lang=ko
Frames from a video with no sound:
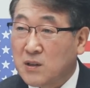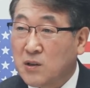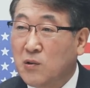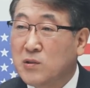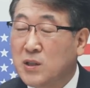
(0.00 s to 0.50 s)

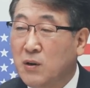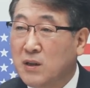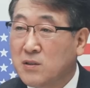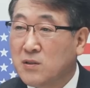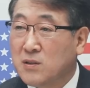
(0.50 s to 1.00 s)
경제
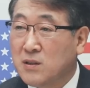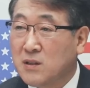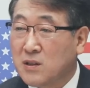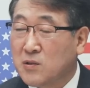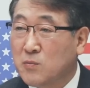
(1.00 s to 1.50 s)
환경이
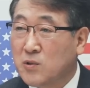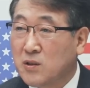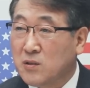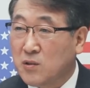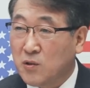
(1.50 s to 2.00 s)

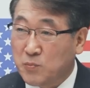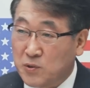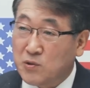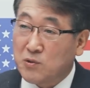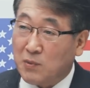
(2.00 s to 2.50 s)
예전보다는 더
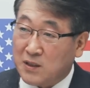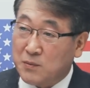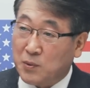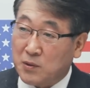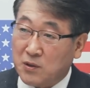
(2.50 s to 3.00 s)
비중을 많이
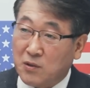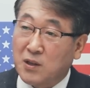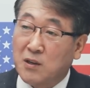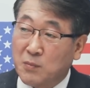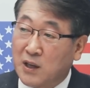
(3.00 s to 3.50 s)

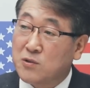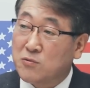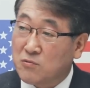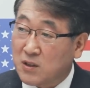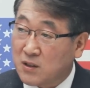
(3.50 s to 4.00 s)
영향을 많이
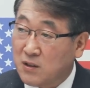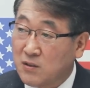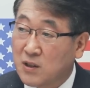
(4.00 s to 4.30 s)
주는 것 같아요.